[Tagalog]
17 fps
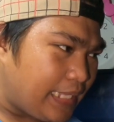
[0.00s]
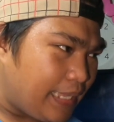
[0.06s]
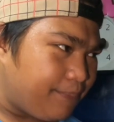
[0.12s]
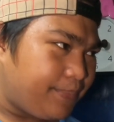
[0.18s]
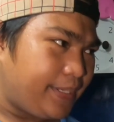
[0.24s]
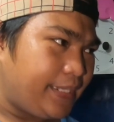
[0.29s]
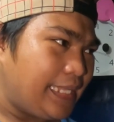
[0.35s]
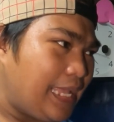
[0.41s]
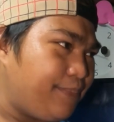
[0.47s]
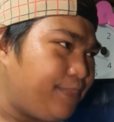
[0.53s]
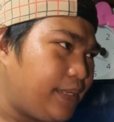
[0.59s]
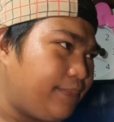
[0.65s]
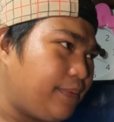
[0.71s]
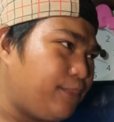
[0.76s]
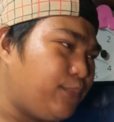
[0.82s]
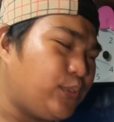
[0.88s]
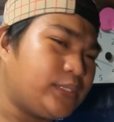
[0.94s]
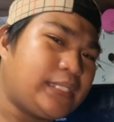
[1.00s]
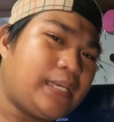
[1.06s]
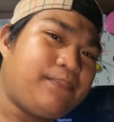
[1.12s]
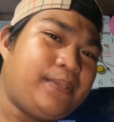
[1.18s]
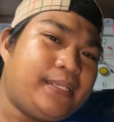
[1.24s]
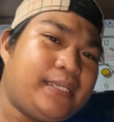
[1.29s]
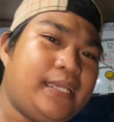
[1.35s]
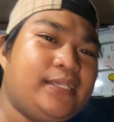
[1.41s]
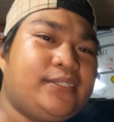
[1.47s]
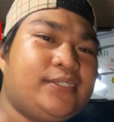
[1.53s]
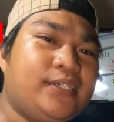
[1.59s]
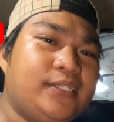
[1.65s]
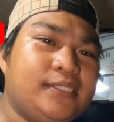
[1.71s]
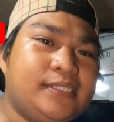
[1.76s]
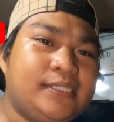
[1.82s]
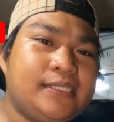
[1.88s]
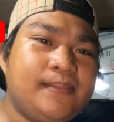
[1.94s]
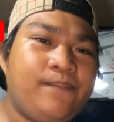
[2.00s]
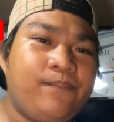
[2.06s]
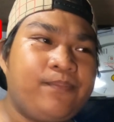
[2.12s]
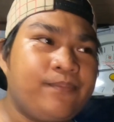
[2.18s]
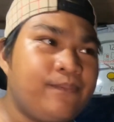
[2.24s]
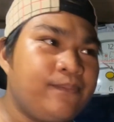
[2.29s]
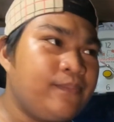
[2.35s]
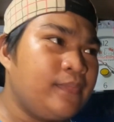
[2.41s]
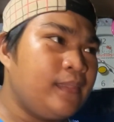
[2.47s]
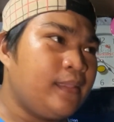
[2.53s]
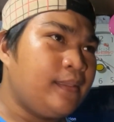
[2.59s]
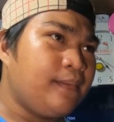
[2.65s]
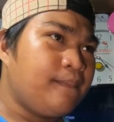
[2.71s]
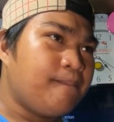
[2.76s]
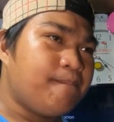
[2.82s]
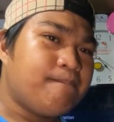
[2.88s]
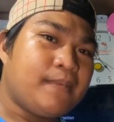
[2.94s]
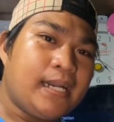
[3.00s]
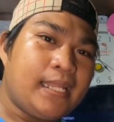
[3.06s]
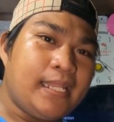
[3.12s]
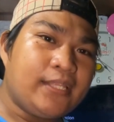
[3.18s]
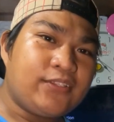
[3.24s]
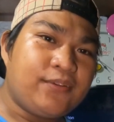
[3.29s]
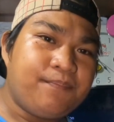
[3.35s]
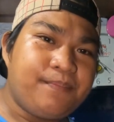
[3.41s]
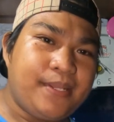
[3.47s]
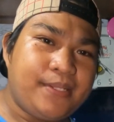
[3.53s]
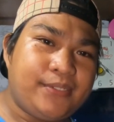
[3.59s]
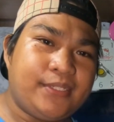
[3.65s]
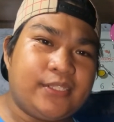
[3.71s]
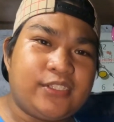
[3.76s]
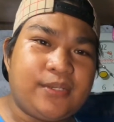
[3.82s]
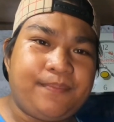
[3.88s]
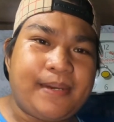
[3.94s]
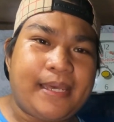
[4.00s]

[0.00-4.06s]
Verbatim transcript: wala pa rin, ay pa rin mabukas ng applications Bali itong video na to